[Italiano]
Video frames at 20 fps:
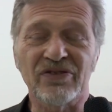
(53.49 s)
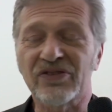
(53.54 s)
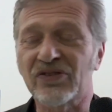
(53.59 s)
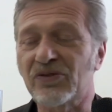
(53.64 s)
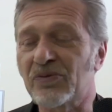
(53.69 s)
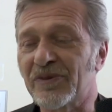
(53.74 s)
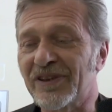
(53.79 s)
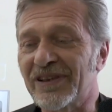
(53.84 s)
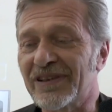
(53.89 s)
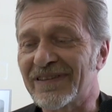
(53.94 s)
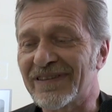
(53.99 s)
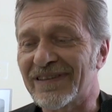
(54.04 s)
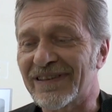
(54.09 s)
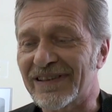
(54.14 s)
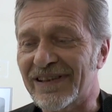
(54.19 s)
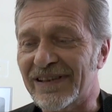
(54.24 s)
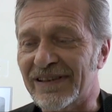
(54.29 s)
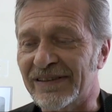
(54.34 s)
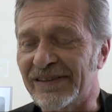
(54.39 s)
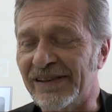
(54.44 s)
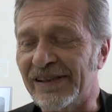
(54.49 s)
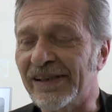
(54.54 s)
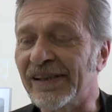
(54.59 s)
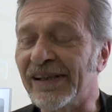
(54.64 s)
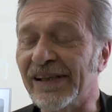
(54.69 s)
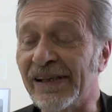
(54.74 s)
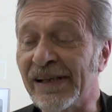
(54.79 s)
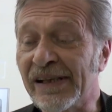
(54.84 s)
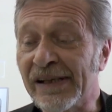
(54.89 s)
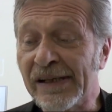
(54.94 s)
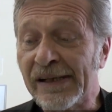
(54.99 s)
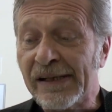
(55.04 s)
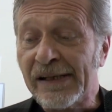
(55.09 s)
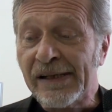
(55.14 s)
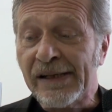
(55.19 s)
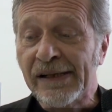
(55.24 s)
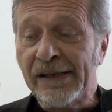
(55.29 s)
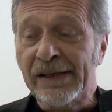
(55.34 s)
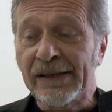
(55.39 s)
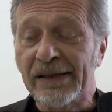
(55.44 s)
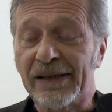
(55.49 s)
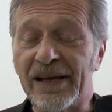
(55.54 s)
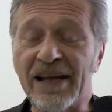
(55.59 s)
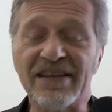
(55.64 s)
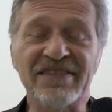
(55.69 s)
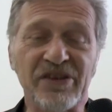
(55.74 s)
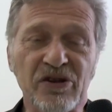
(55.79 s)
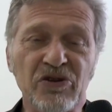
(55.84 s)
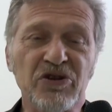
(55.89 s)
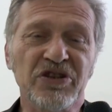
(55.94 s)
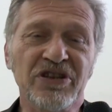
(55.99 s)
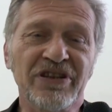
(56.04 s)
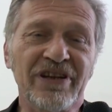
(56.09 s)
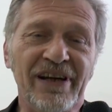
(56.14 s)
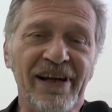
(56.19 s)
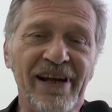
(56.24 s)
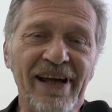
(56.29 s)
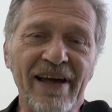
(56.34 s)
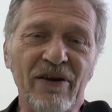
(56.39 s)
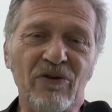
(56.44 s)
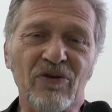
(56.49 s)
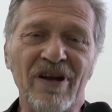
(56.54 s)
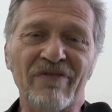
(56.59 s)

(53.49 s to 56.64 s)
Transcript: insomma, nell'essere riuscito a creare